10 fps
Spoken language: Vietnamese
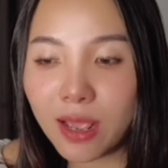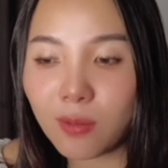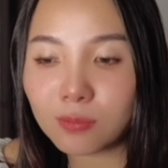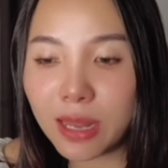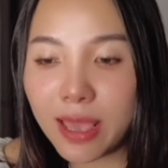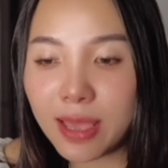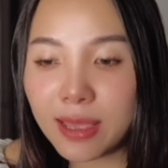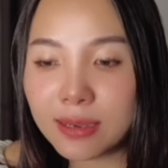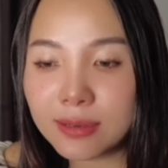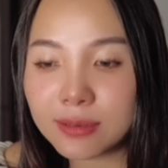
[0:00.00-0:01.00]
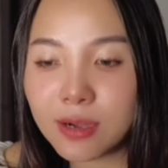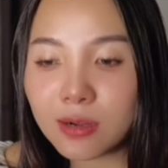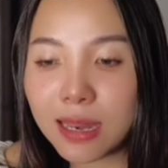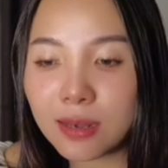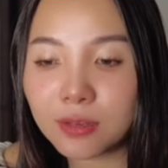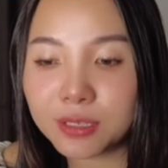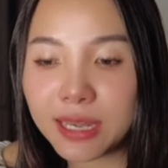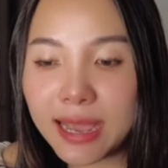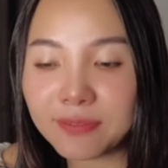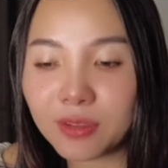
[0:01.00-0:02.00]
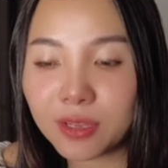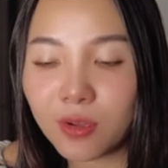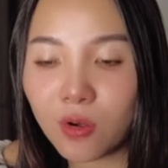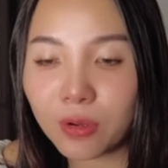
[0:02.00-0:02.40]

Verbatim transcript: ổng đã rất là lười đăng video